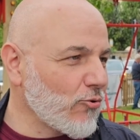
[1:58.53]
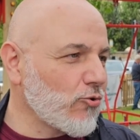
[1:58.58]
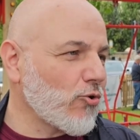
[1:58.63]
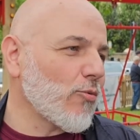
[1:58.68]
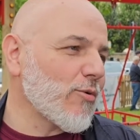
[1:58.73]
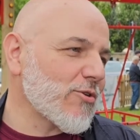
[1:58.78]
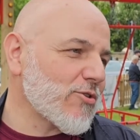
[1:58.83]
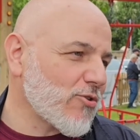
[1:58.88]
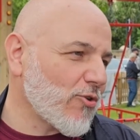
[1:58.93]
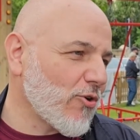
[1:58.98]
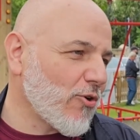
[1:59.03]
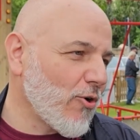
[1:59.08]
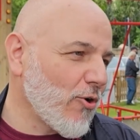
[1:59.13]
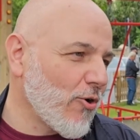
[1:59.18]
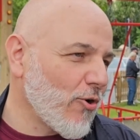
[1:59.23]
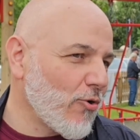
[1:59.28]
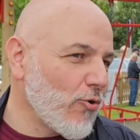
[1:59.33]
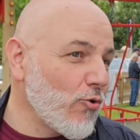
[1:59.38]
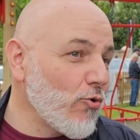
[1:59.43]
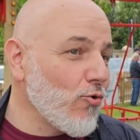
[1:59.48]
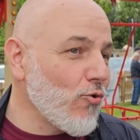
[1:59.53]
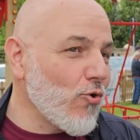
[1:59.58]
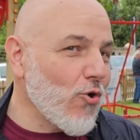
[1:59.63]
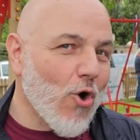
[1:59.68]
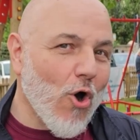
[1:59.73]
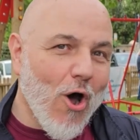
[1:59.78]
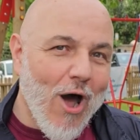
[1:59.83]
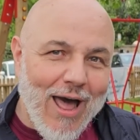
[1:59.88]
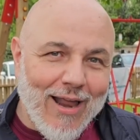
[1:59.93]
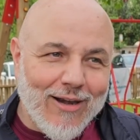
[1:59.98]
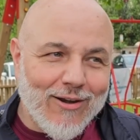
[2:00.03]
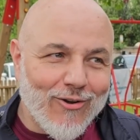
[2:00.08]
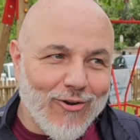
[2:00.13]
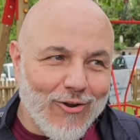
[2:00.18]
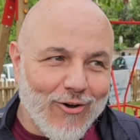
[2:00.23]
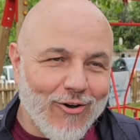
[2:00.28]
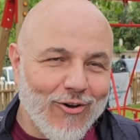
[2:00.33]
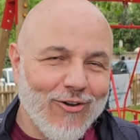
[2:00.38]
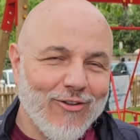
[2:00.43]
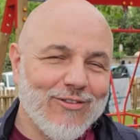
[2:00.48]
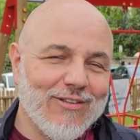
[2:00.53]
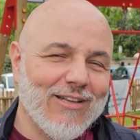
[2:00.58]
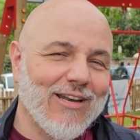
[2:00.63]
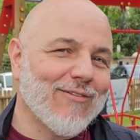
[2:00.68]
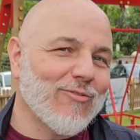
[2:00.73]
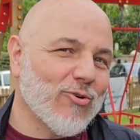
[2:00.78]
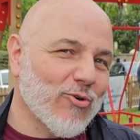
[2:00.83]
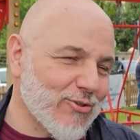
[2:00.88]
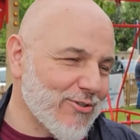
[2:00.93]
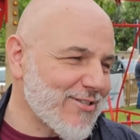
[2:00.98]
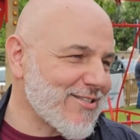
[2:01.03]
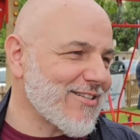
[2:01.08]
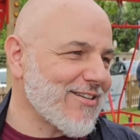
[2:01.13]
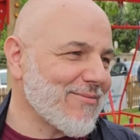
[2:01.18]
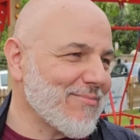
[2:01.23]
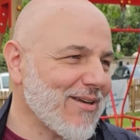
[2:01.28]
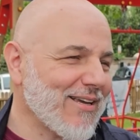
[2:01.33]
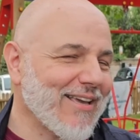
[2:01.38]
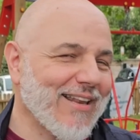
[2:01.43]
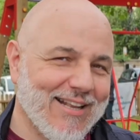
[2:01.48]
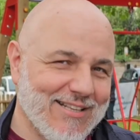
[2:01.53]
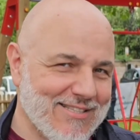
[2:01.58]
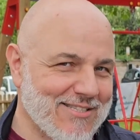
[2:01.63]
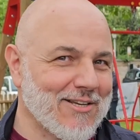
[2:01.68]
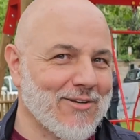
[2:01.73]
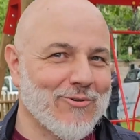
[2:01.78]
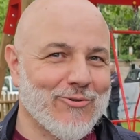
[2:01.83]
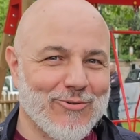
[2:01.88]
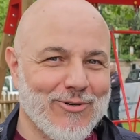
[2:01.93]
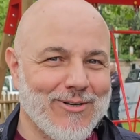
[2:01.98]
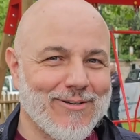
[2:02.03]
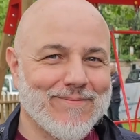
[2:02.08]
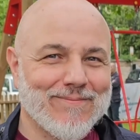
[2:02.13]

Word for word: tutto questo lungo anno di lavoro insieme. Grazie ancora.